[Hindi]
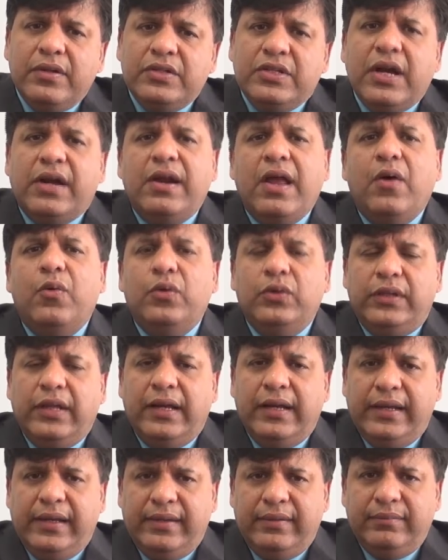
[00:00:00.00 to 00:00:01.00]
झगड़ा
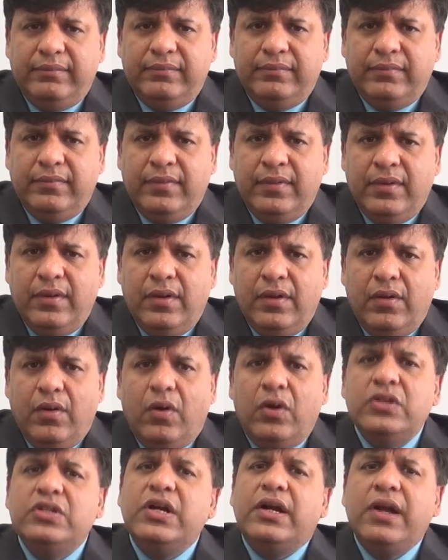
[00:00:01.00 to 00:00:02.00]
होता है
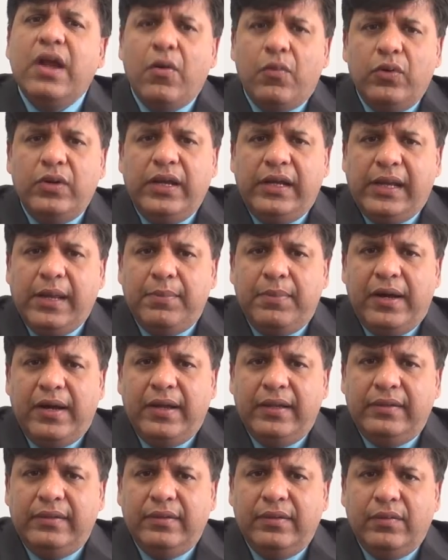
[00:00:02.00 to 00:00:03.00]
और झगड़ा होने के
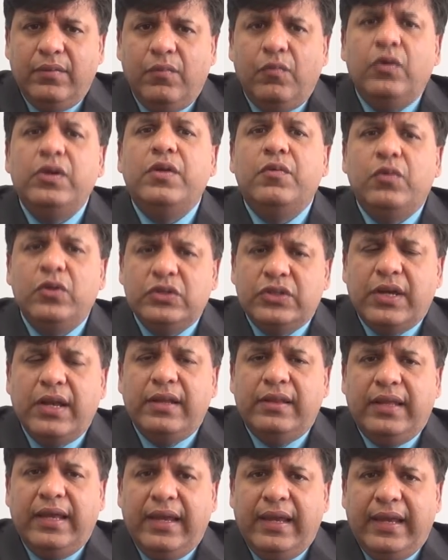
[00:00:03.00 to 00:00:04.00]
बाद वो डिवोर्स
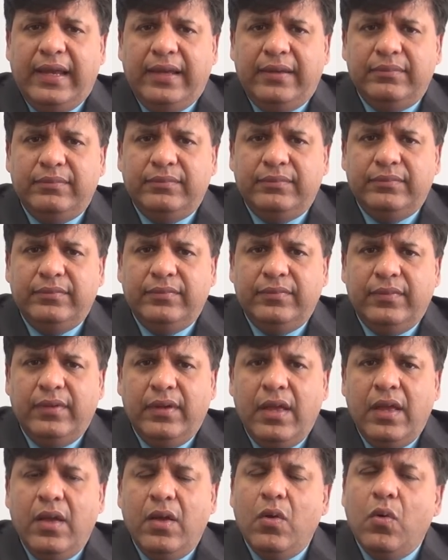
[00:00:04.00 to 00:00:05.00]
करते
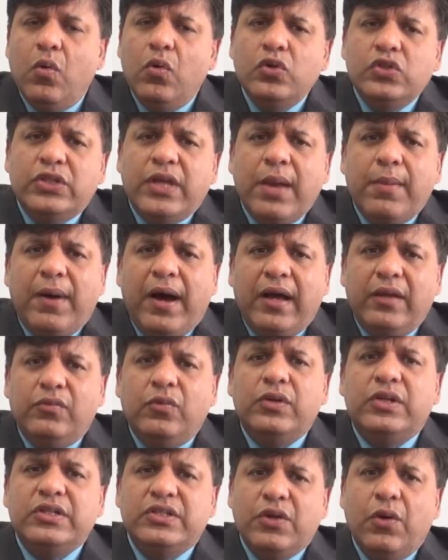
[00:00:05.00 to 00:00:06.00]
हैं उसके बाद
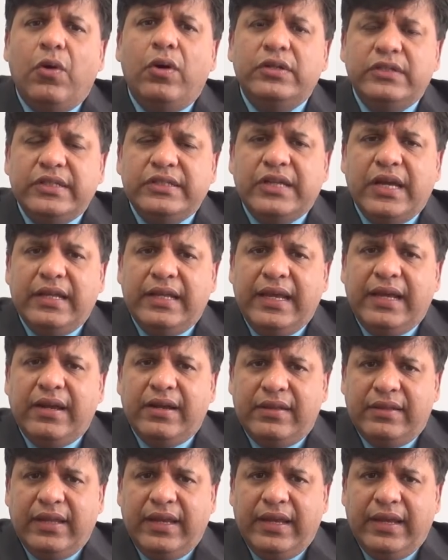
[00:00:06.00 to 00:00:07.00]
वो किसी और से शादी
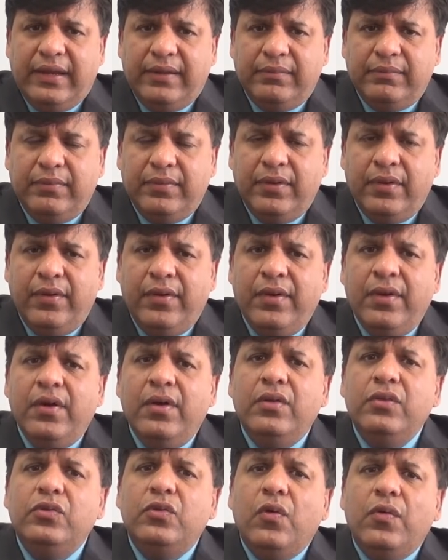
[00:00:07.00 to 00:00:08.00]
करते
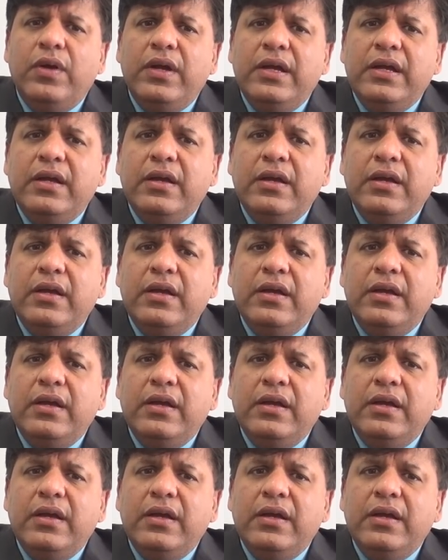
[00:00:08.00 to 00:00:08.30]
हैं तो